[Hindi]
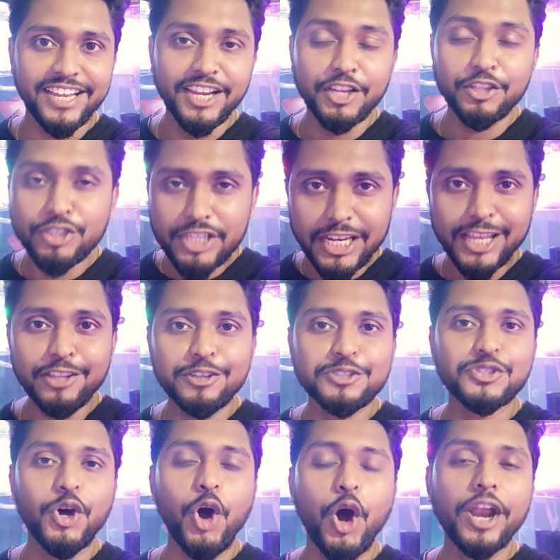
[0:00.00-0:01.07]
तो चलिए
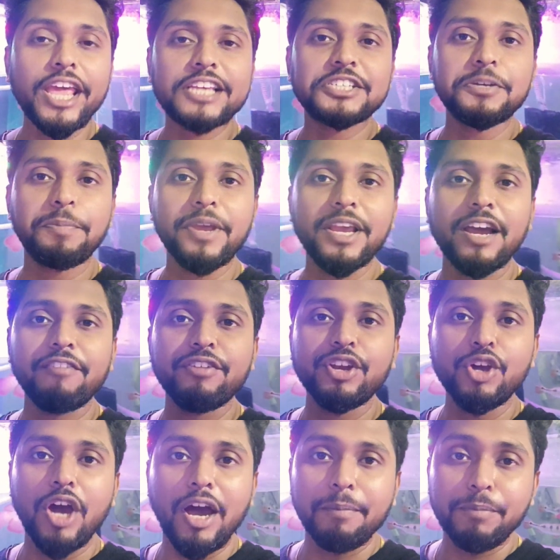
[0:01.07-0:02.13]
दोस्तों और एक शिपिंग का वीडियो
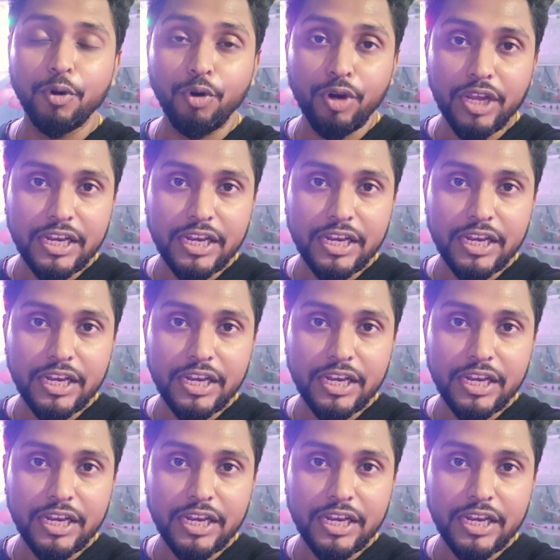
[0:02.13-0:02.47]
आप लोगों के